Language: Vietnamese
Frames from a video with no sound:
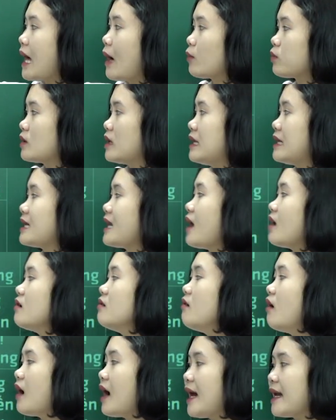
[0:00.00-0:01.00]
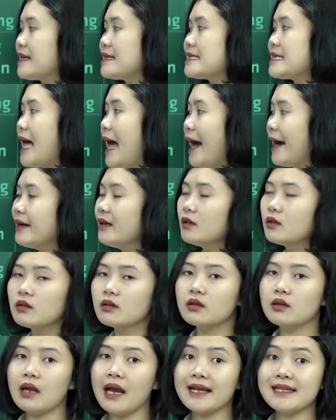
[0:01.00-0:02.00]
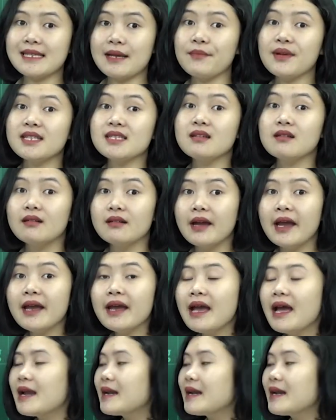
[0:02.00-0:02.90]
học thì năng lượng ánh sáng, ánh sáng mặt trời ấy,